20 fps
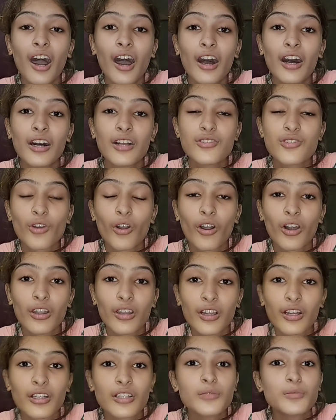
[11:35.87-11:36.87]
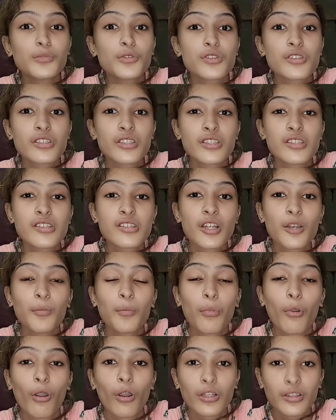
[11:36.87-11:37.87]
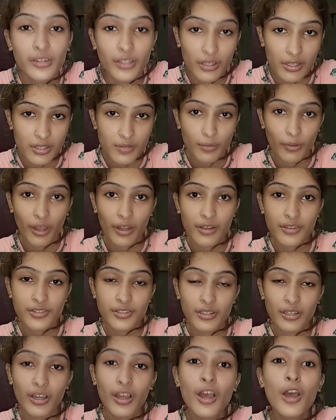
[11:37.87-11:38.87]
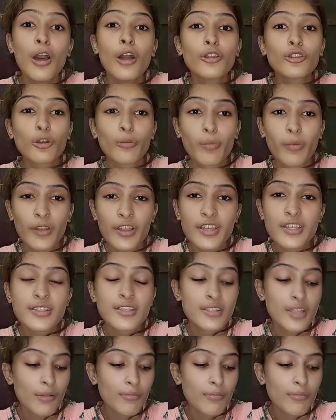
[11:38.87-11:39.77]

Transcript: आज और कल मुसलसल बहुत हाँ मौसम काफ़ी